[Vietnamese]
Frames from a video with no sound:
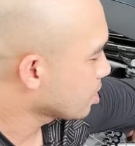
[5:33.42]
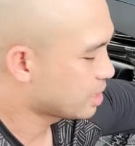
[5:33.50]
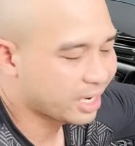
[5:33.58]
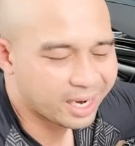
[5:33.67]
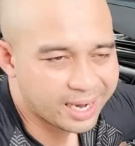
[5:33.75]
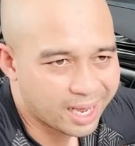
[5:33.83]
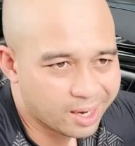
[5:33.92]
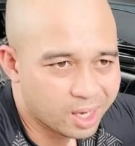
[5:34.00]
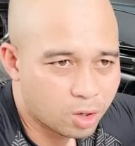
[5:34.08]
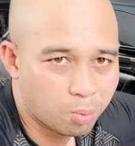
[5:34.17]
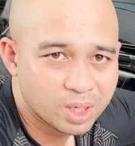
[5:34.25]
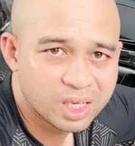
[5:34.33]
xe này đang đi
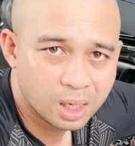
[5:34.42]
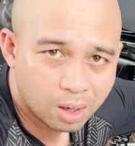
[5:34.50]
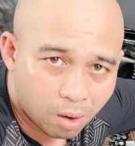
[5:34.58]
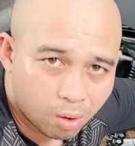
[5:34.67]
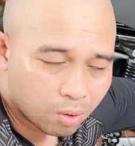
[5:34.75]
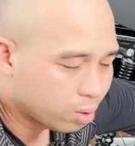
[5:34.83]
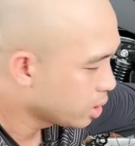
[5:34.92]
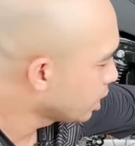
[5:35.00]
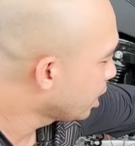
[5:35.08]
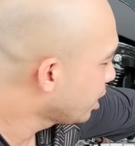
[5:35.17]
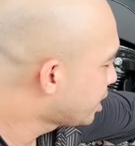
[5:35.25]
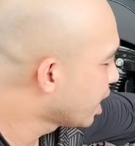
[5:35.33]
cùng IC lô
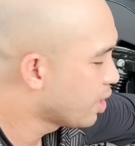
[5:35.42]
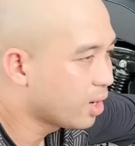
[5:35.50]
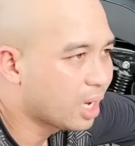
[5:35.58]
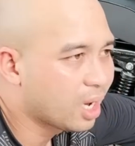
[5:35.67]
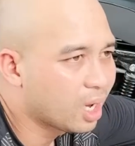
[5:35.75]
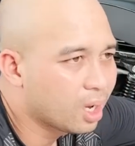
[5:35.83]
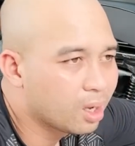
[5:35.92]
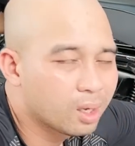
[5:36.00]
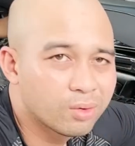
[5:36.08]
IC ờ,